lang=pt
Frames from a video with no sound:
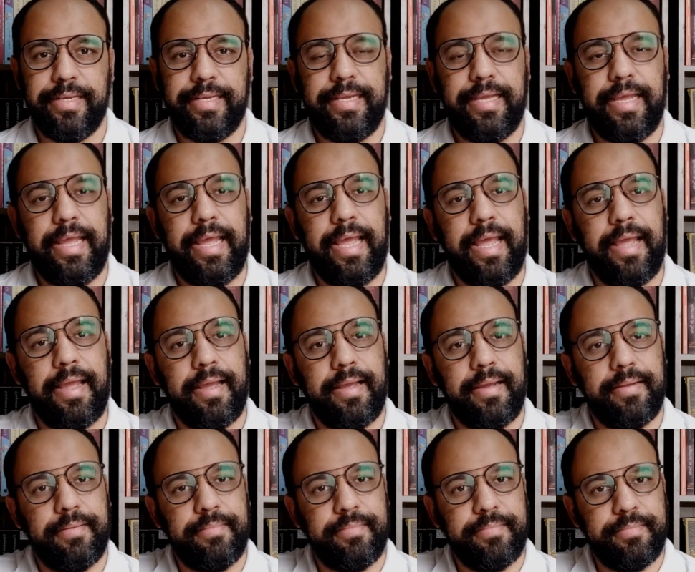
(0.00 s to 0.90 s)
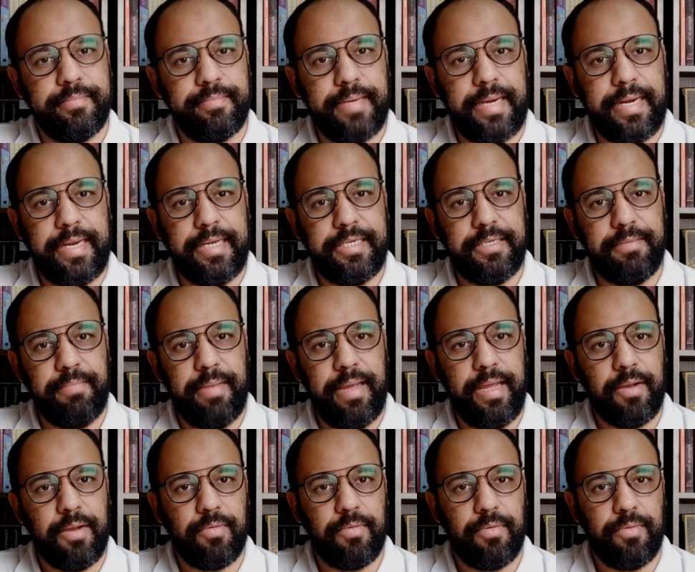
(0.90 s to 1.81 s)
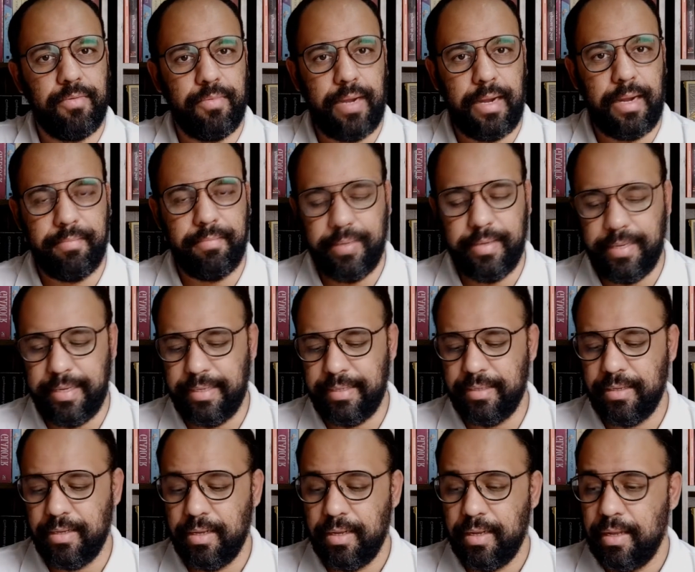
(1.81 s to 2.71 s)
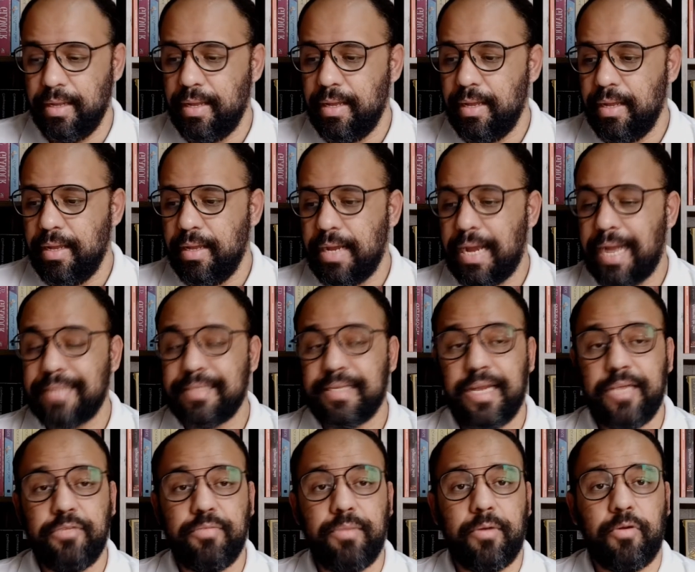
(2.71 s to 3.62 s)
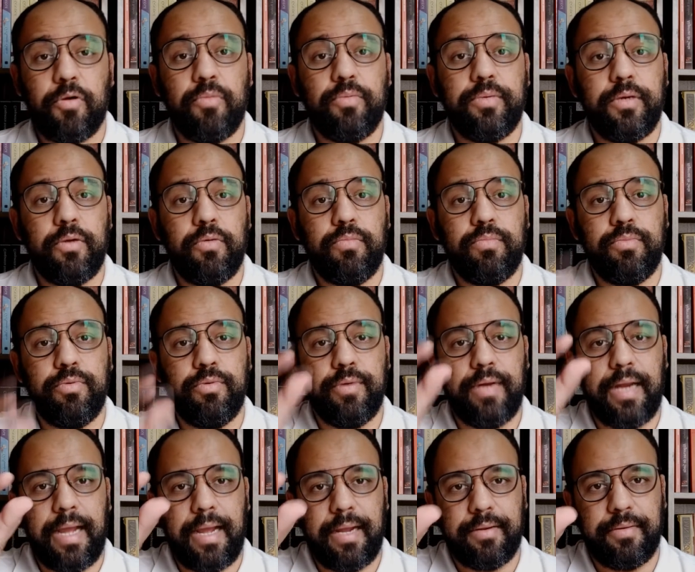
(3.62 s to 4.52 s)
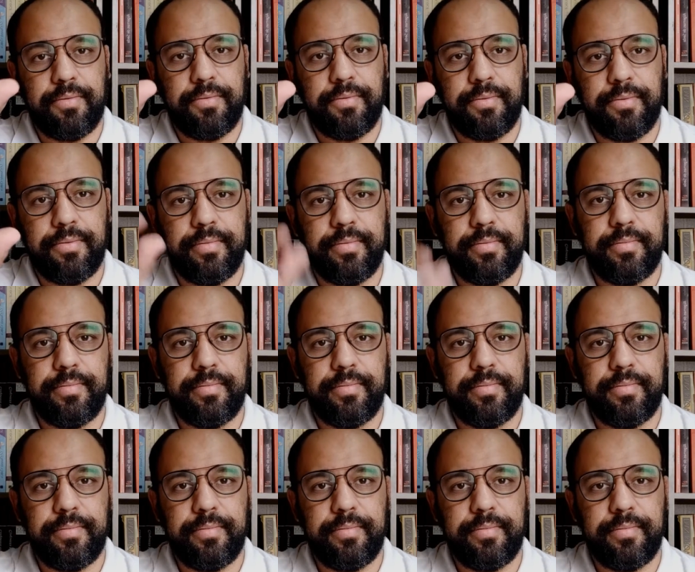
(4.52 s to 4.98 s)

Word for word: que é parede meia com a mãe, atrás de uma cômoda é um buraco.